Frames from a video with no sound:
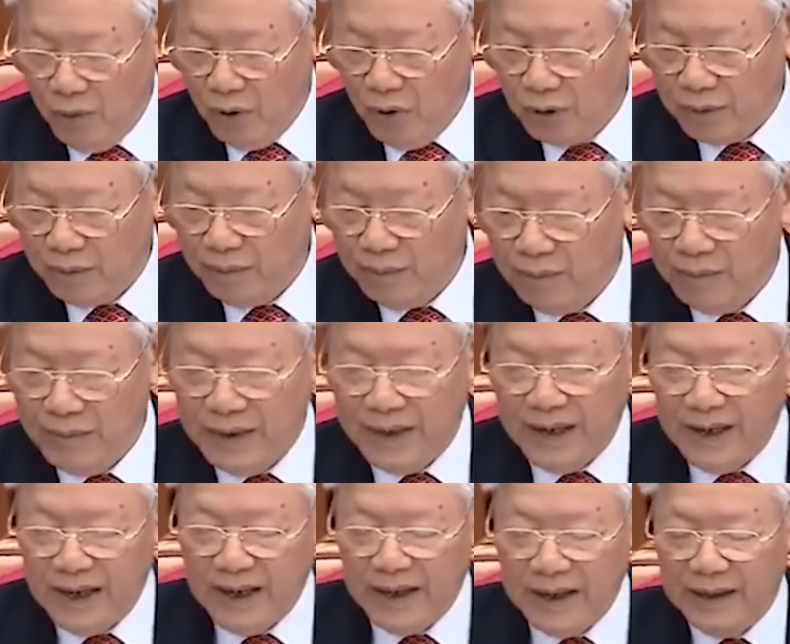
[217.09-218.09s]
11,
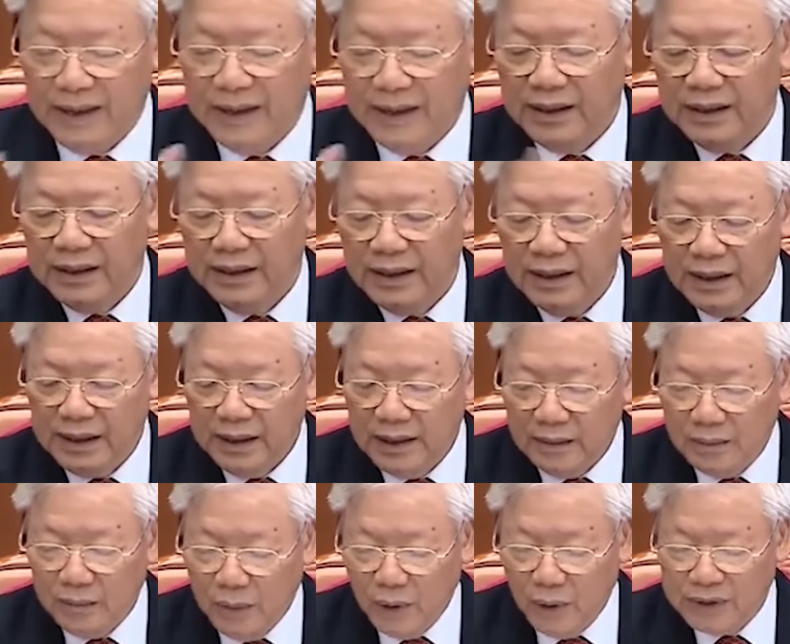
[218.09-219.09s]
12,
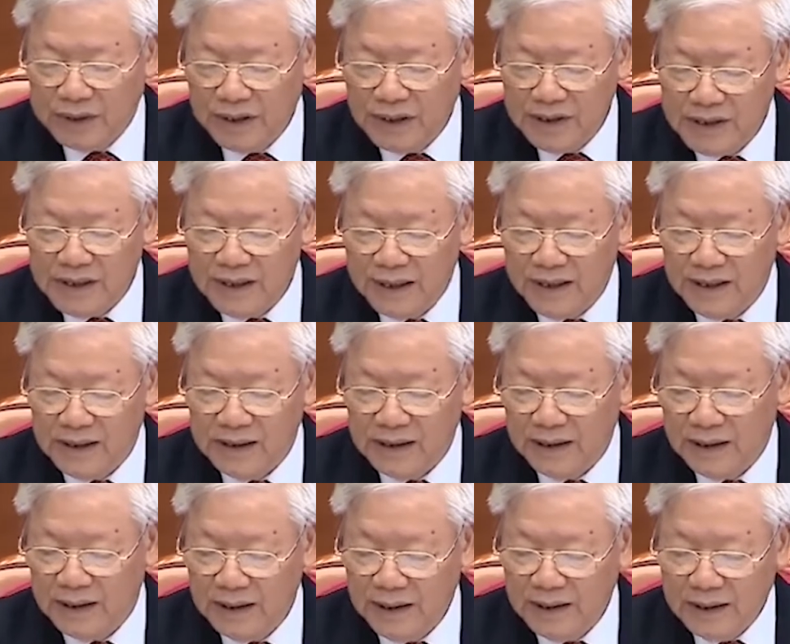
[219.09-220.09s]
Bộ Chính
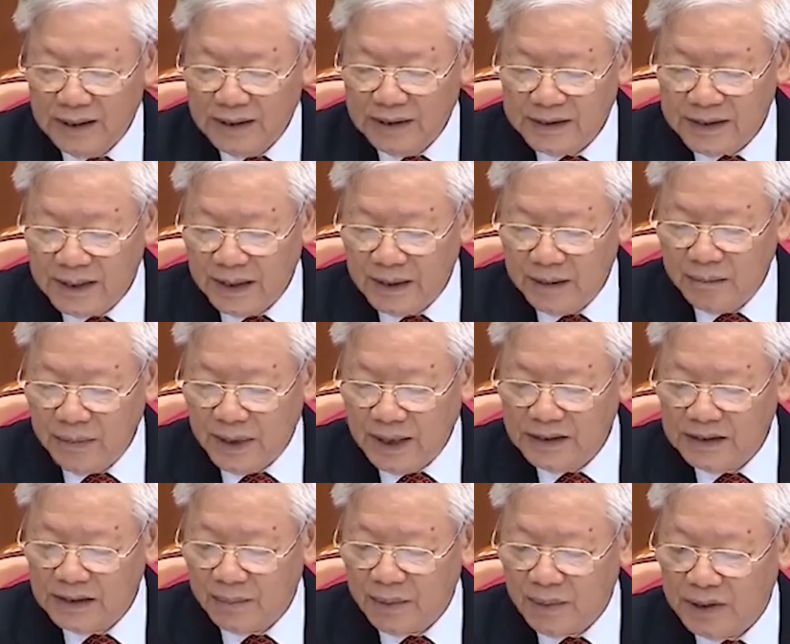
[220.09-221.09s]
trị trình
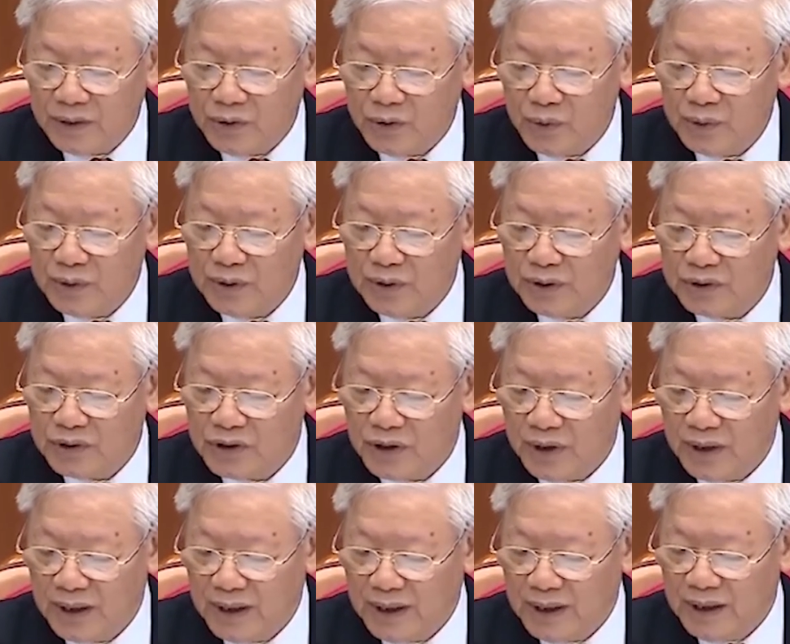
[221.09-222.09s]
Ban chấp hành Trung ương
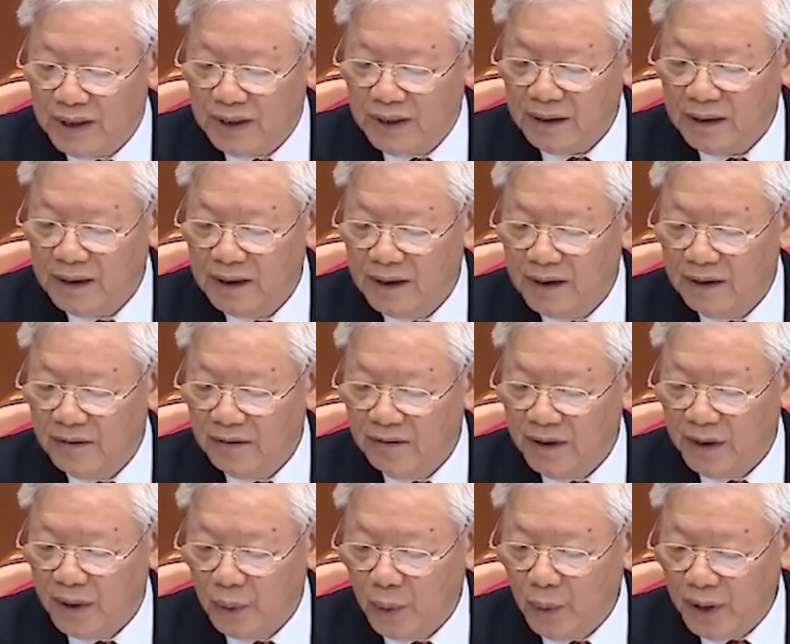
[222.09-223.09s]
cho ý kiến
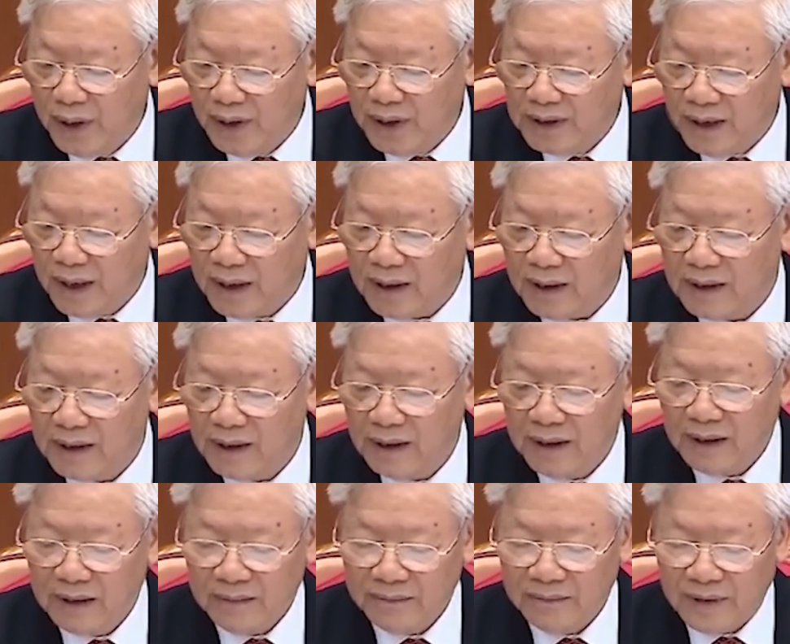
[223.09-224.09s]
về nguyên tắc
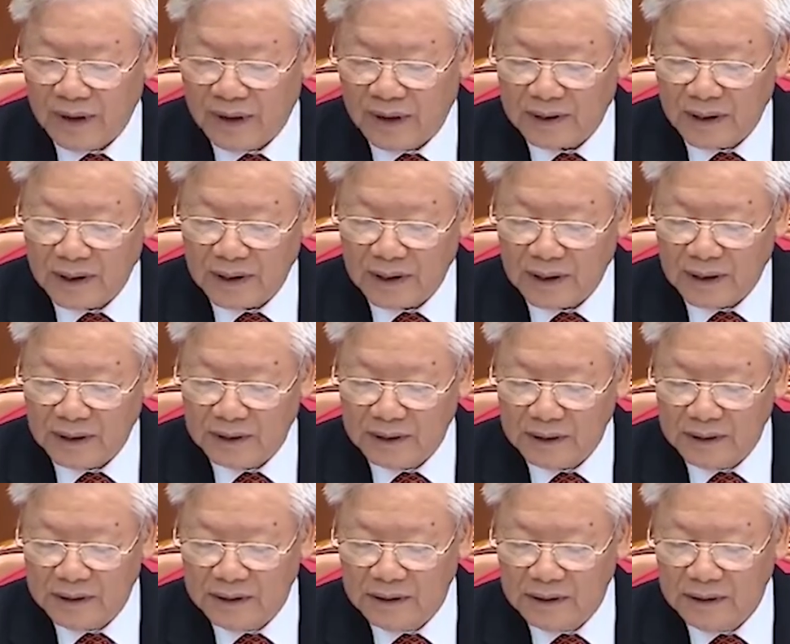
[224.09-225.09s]
và các
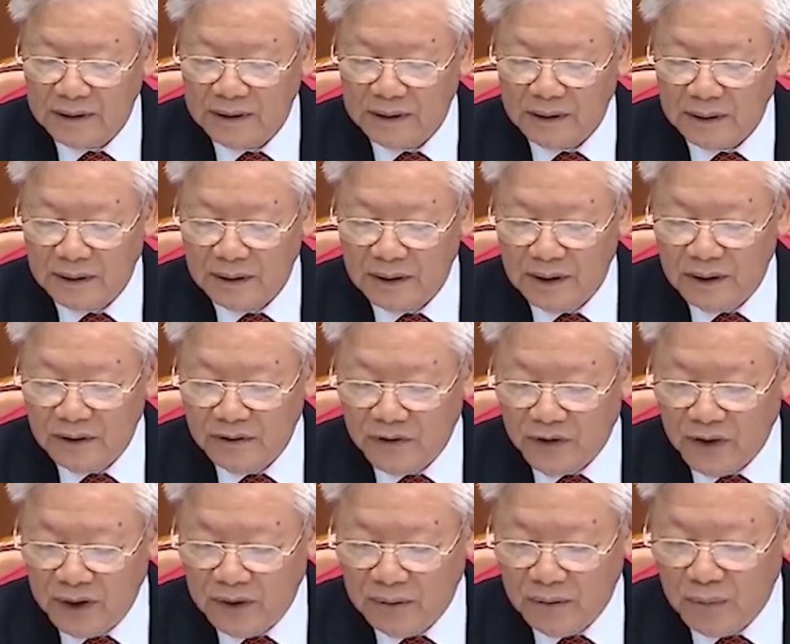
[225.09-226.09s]
căn cứ
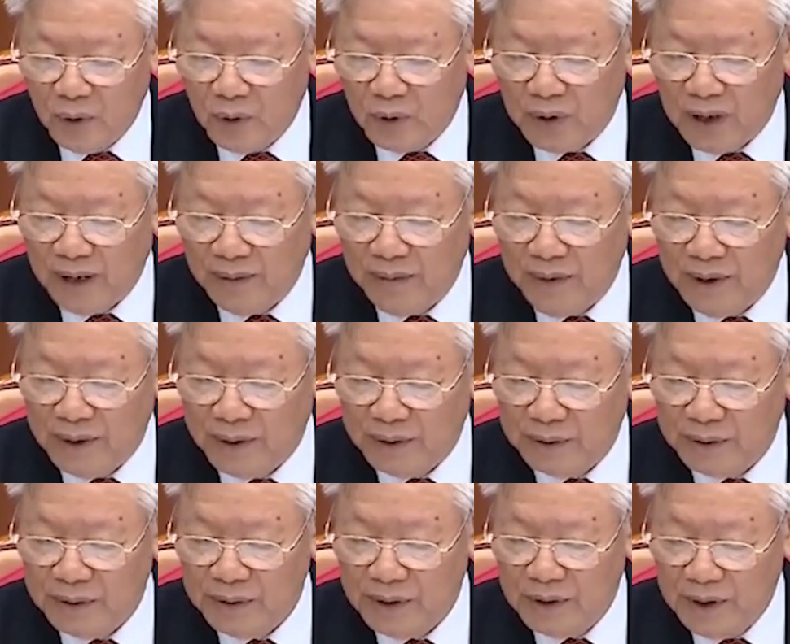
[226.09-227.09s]
phân bổ đại
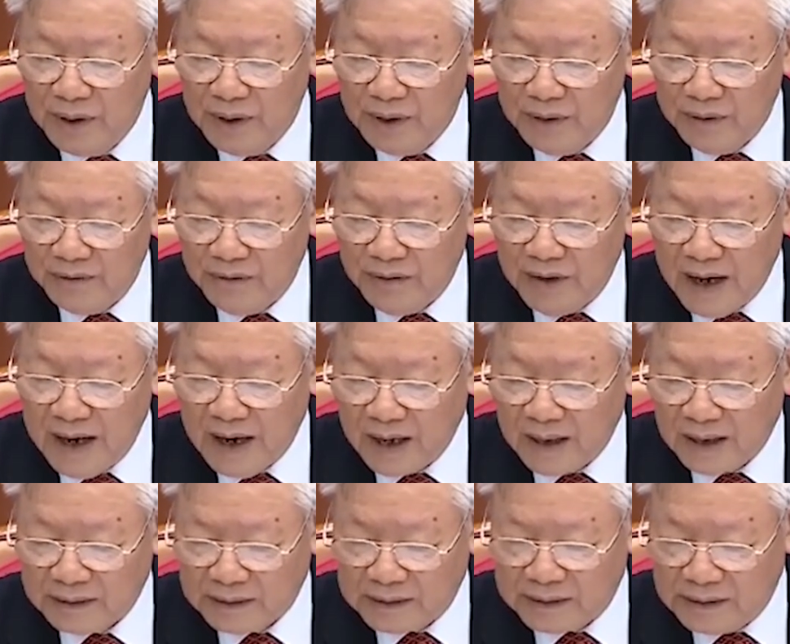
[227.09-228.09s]
biểu
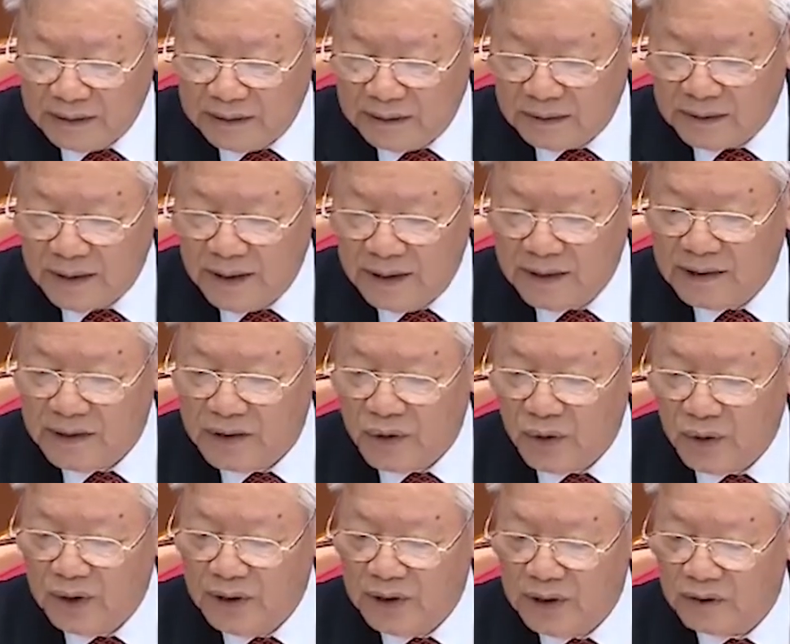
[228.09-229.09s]
và dự kiến
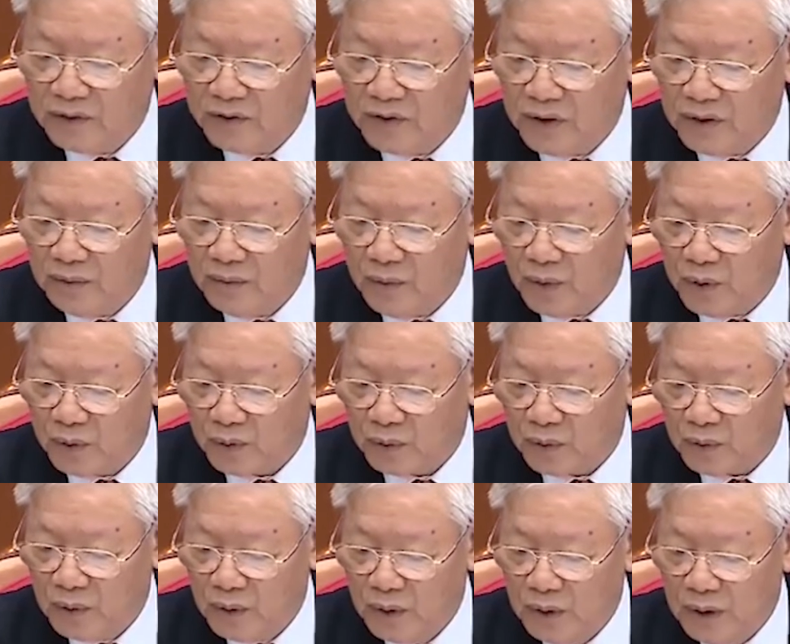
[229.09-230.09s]
số lượng phân
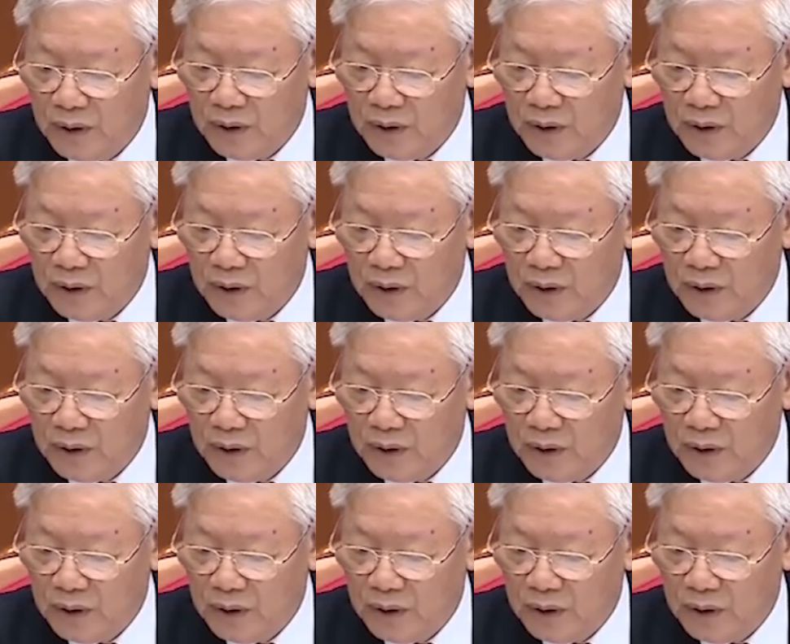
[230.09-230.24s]
bổ